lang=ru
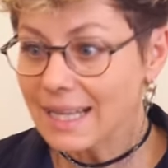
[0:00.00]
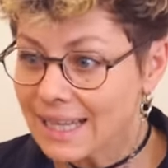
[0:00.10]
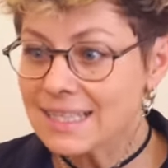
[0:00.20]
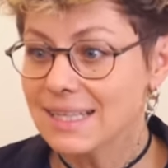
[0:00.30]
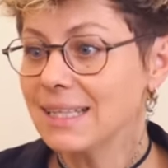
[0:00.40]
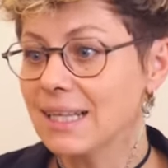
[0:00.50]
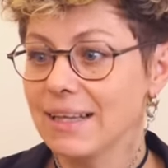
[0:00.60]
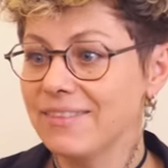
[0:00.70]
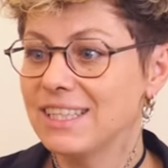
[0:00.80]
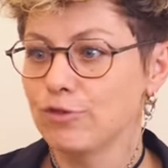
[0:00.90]
она стала
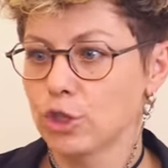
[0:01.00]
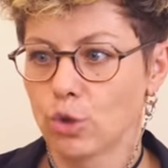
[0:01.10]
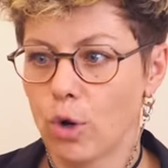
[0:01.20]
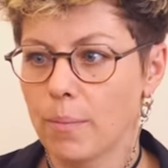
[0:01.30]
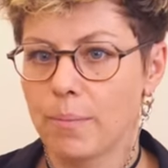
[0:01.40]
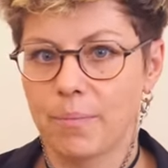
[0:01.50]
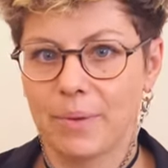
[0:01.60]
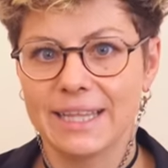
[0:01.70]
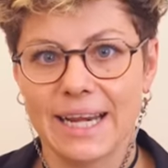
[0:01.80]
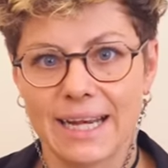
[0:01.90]
ловить все
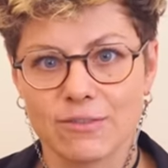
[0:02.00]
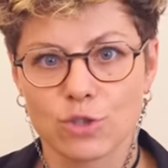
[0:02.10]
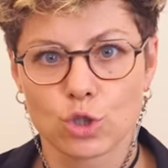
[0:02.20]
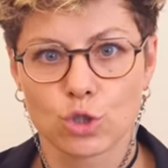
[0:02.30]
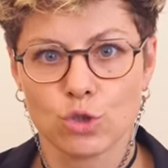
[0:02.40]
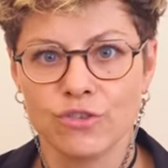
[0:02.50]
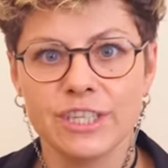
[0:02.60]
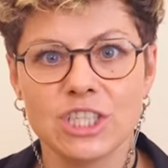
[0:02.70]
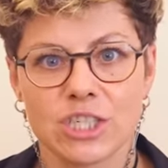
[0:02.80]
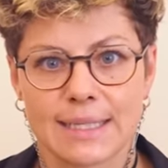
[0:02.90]
подряд, все, что
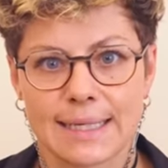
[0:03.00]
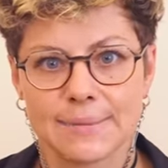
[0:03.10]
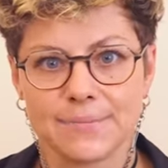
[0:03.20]
движется.